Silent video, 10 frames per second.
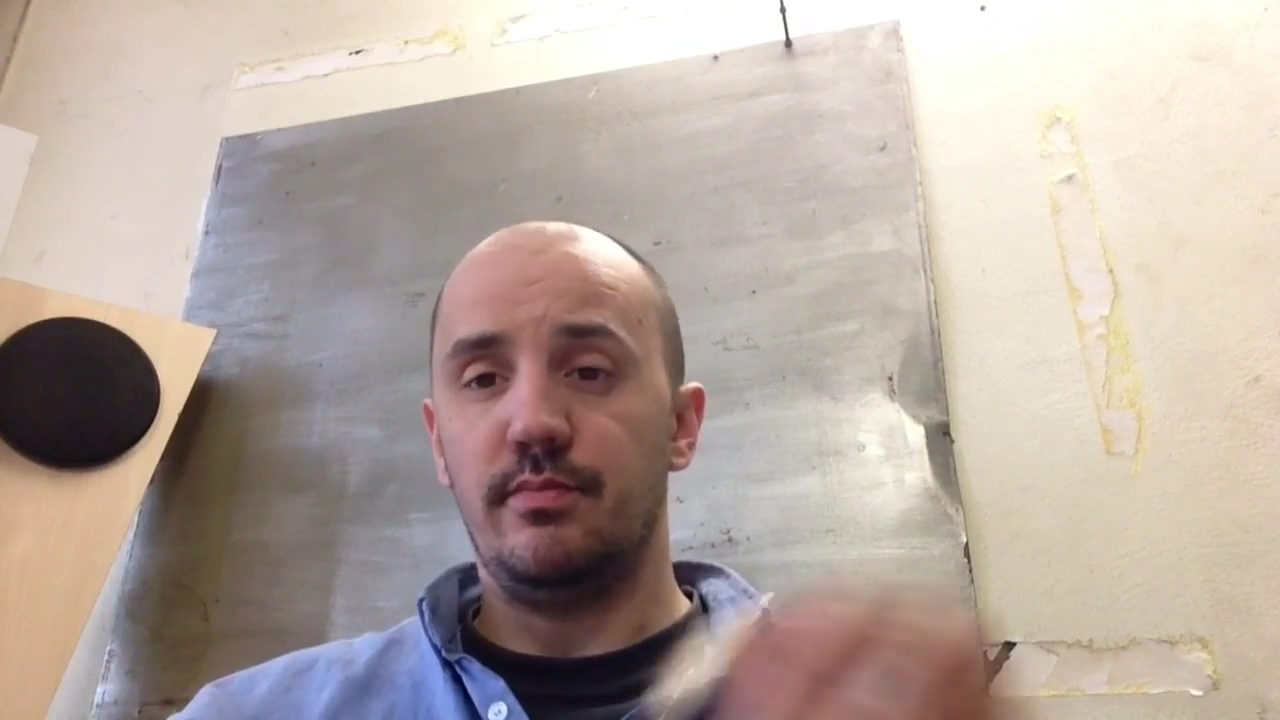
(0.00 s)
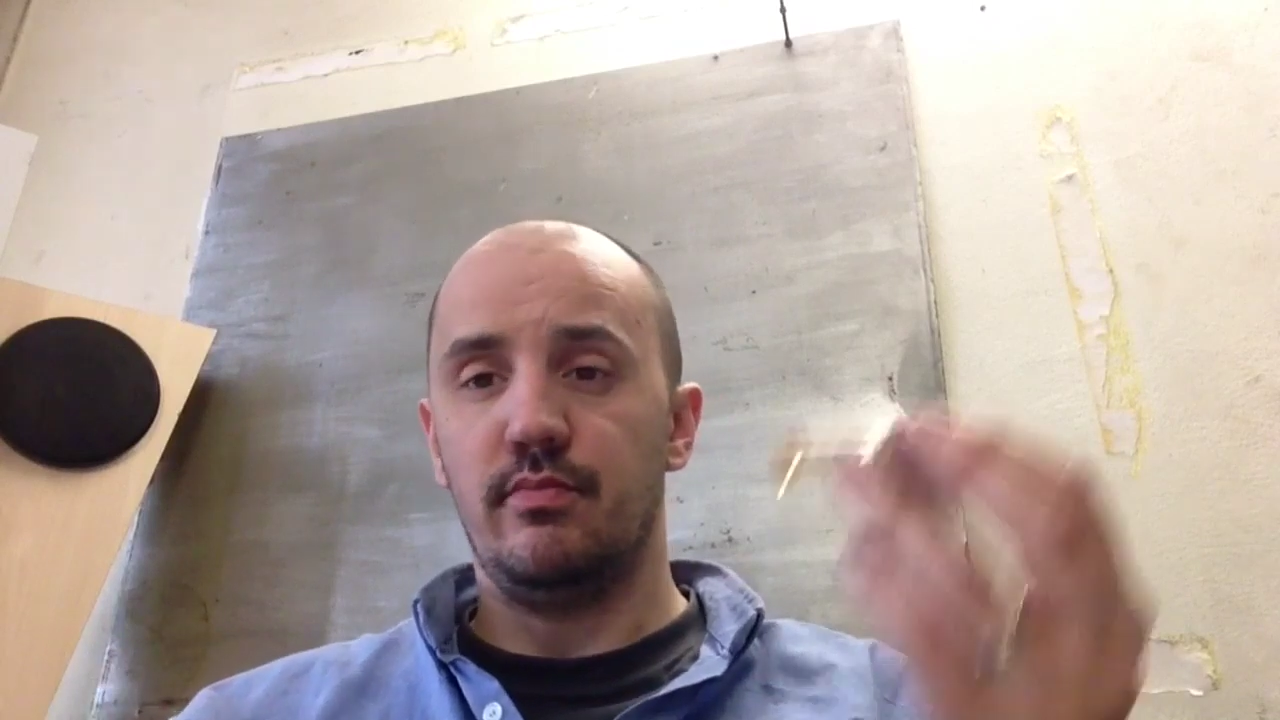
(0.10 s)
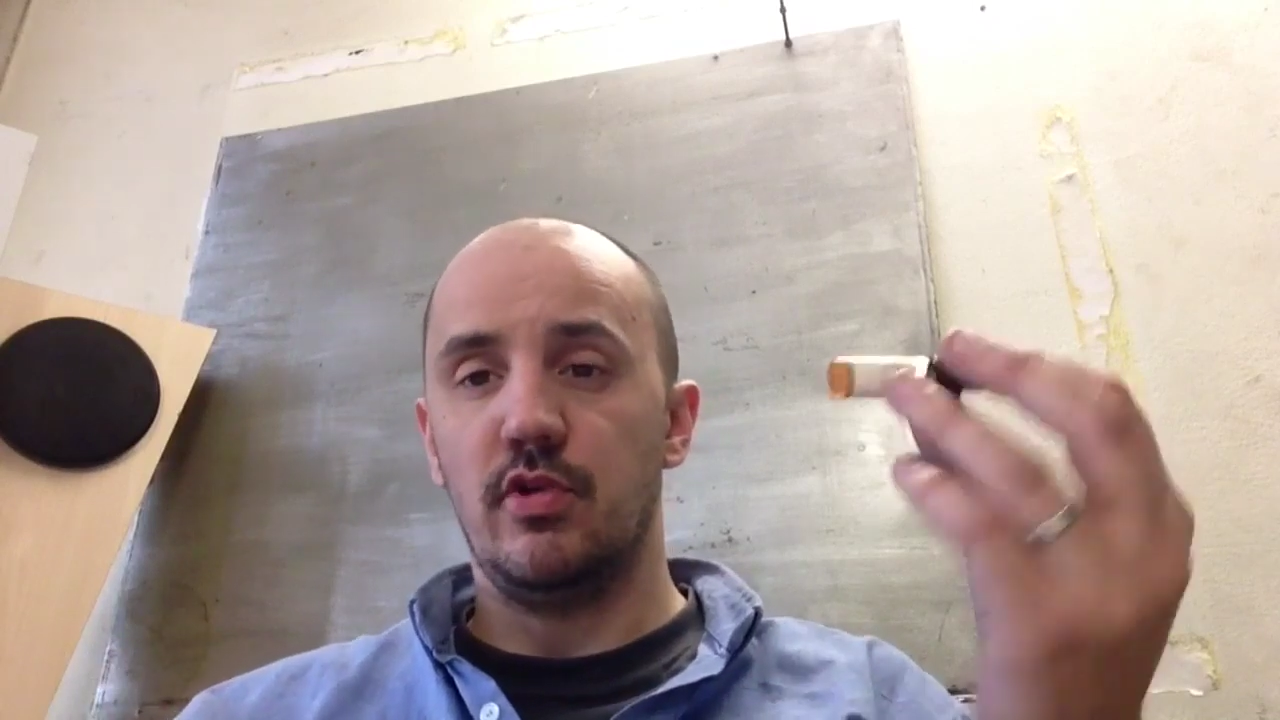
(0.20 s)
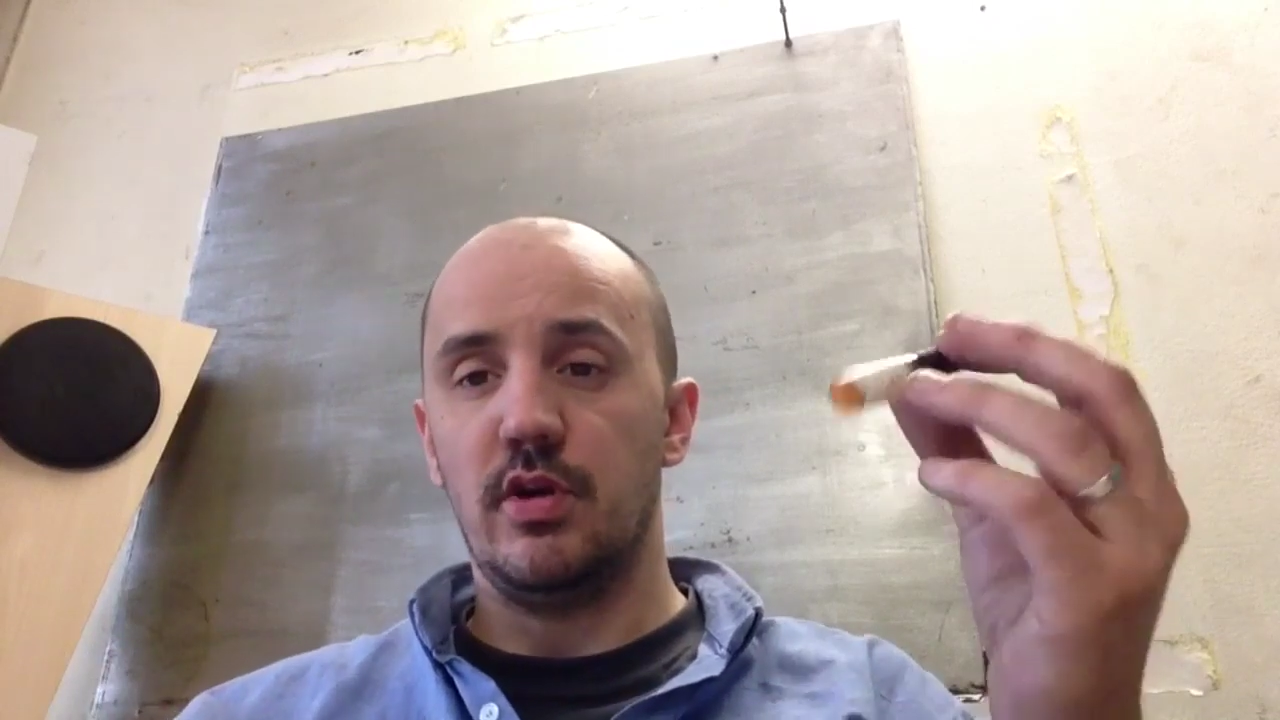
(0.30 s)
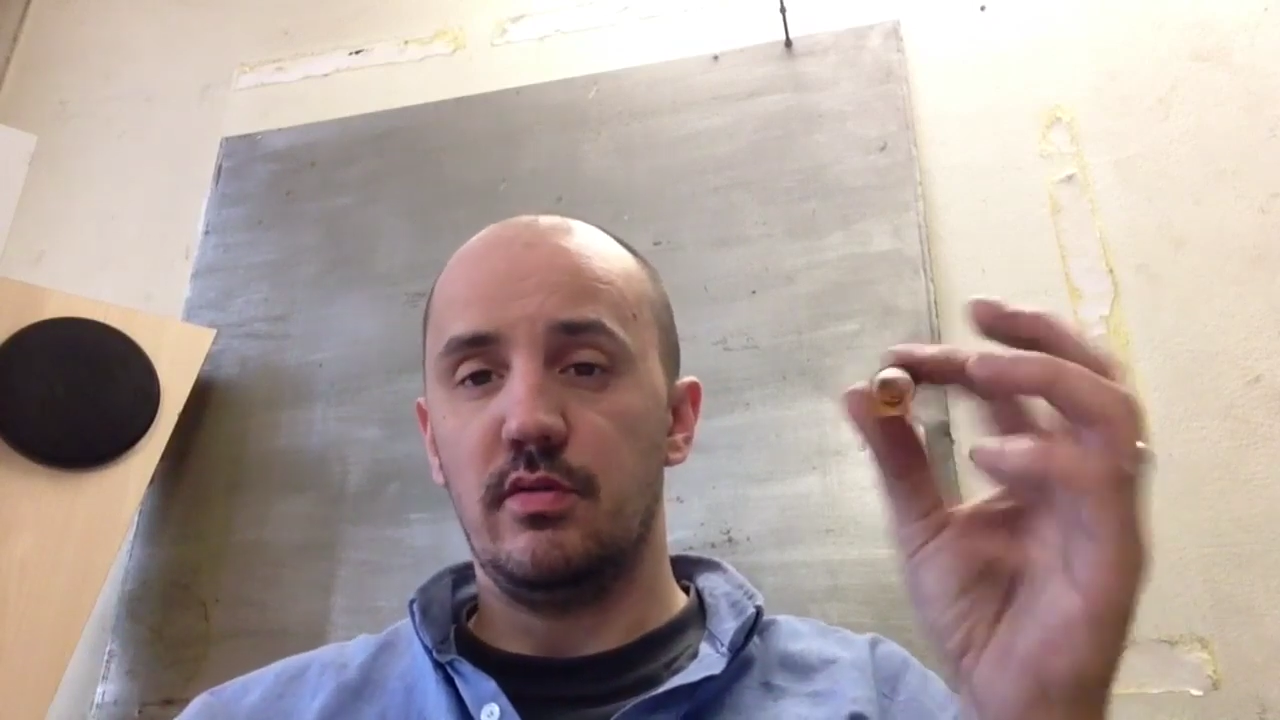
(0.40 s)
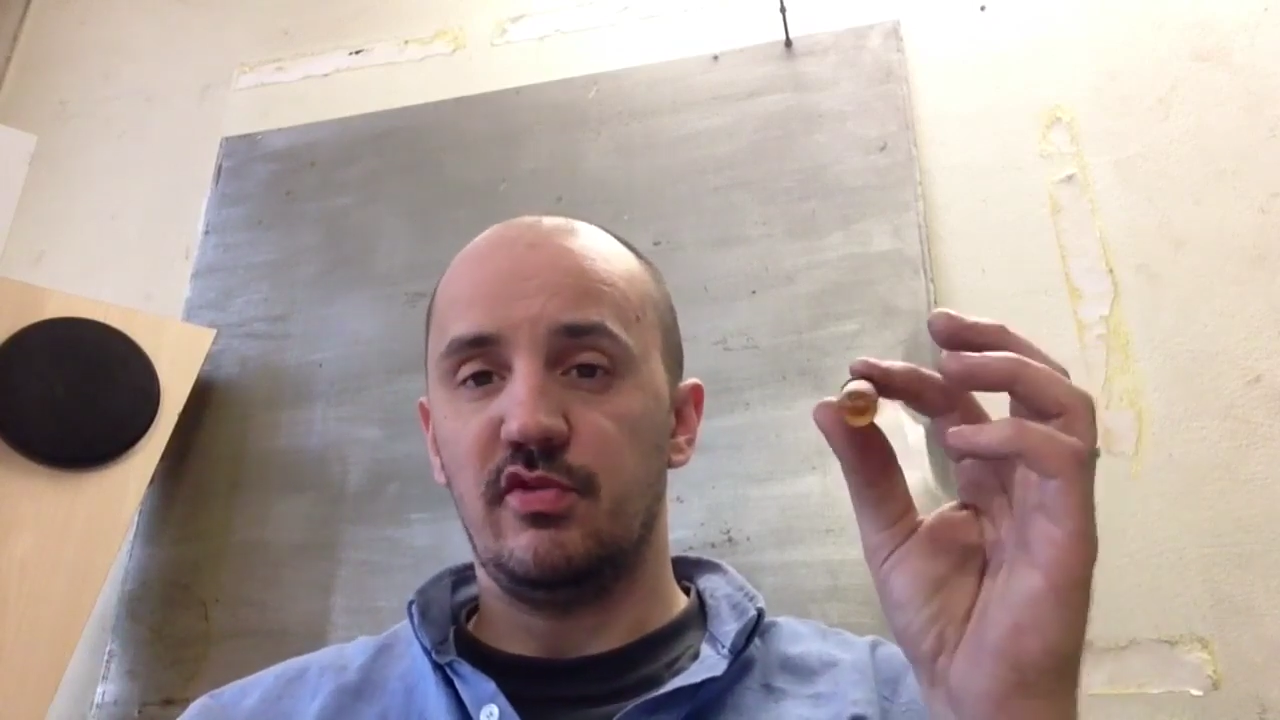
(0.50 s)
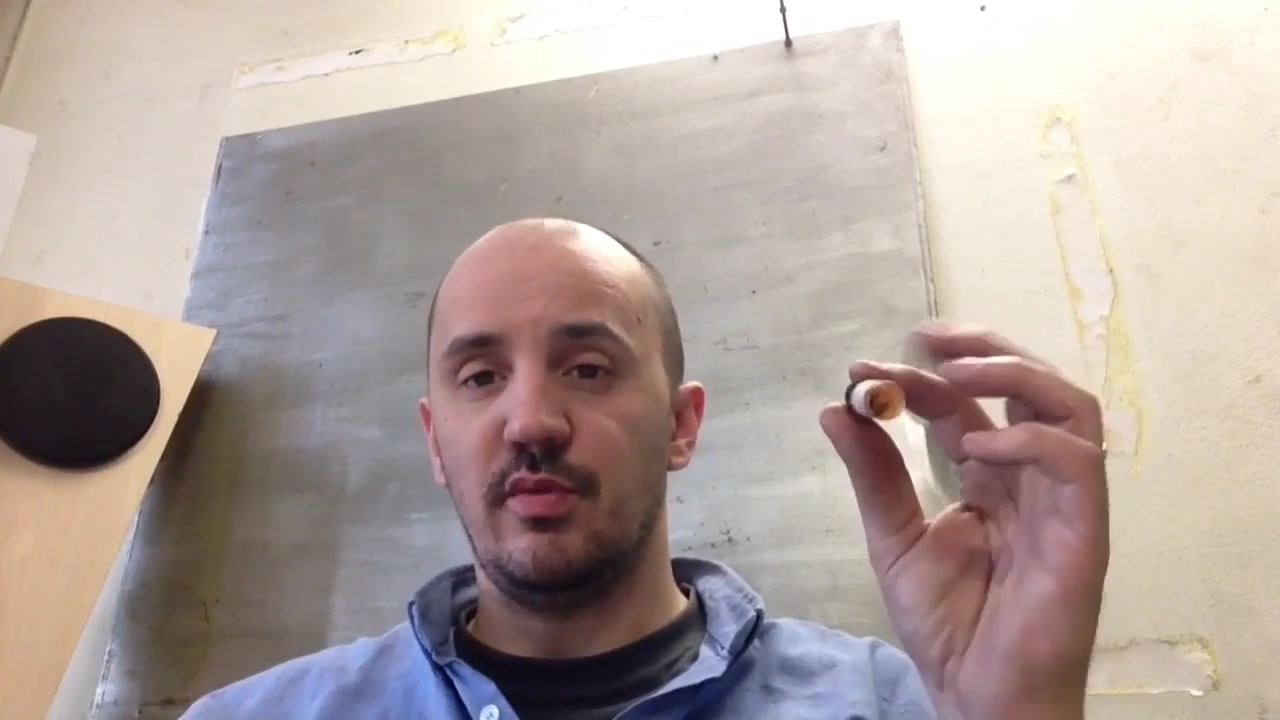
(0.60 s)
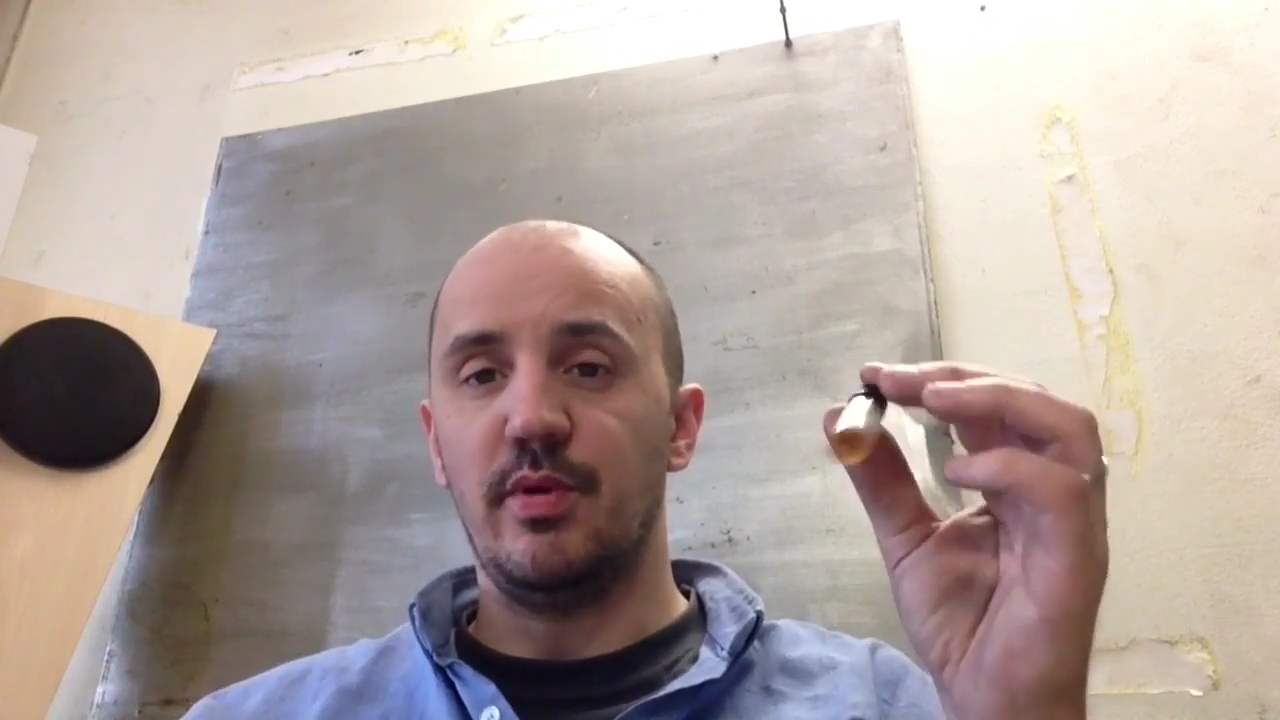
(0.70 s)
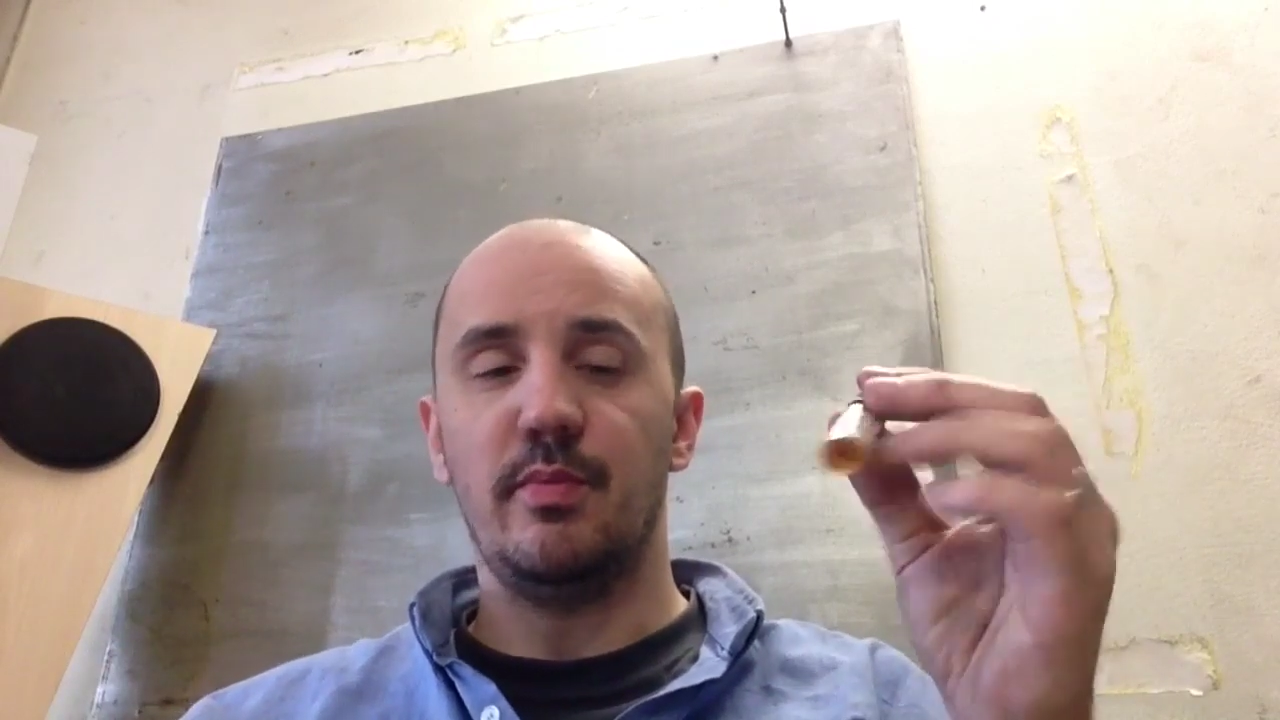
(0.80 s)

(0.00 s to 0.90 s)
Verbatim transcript: Moi, Sample